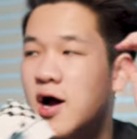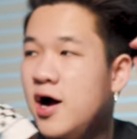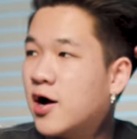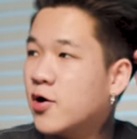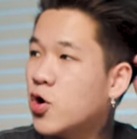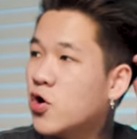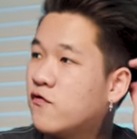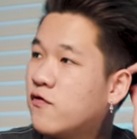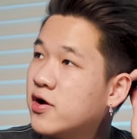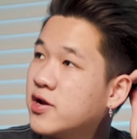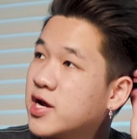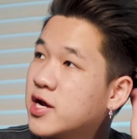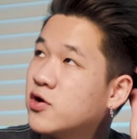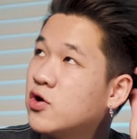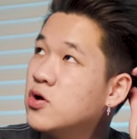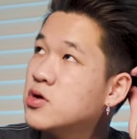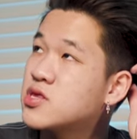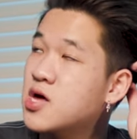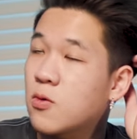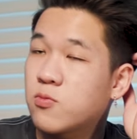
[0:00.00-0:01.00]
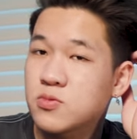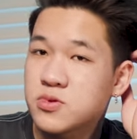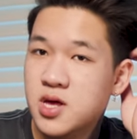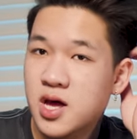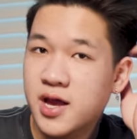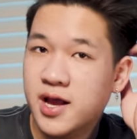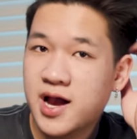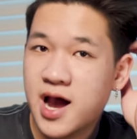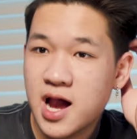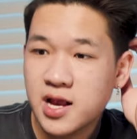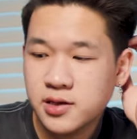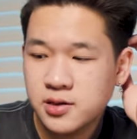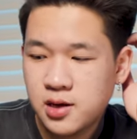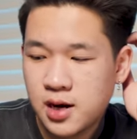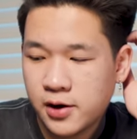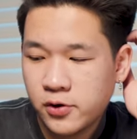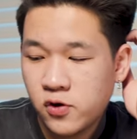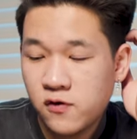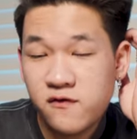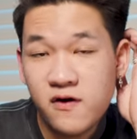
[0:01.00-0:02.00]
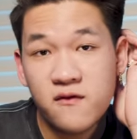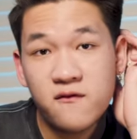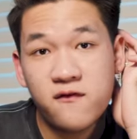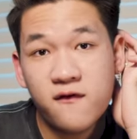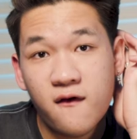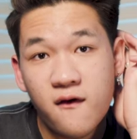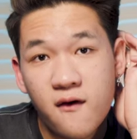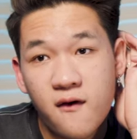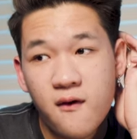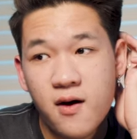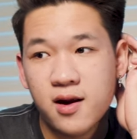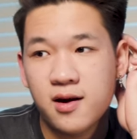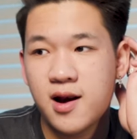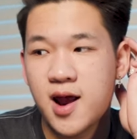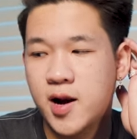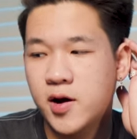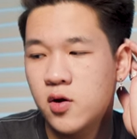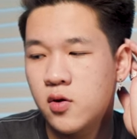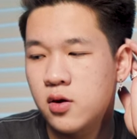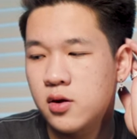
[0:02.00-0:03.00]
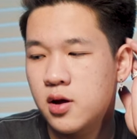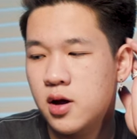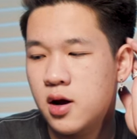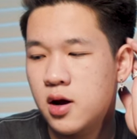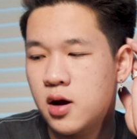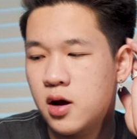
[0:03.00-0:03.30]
Đối với những cái đôi dòng giày khác như là đôi Van Vo hoặc là đôi